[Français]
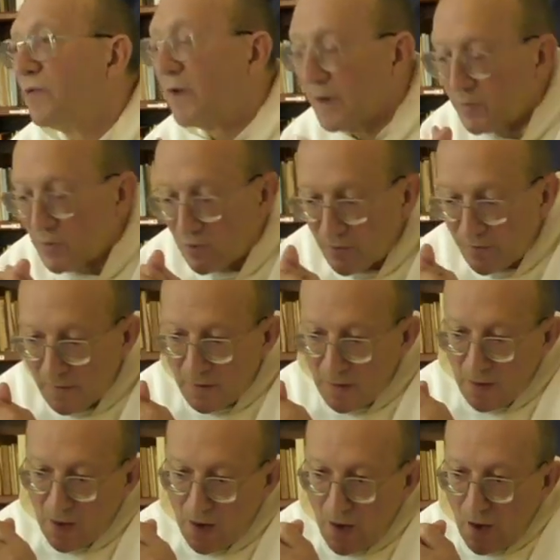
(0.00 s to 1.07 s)
Voilà,
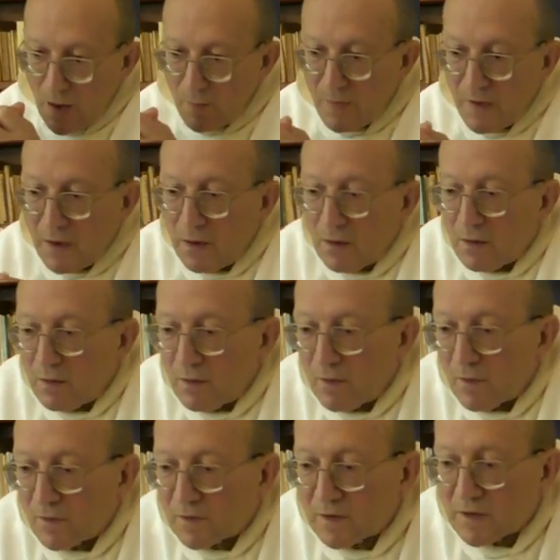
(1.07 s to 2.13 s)
Mais
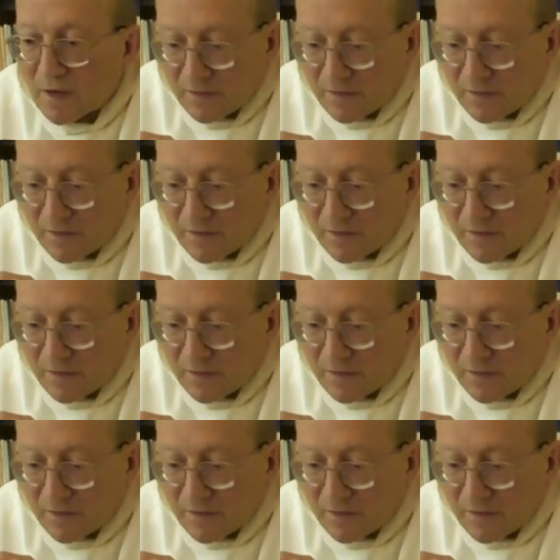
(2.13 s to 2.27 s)
euh, ce qui est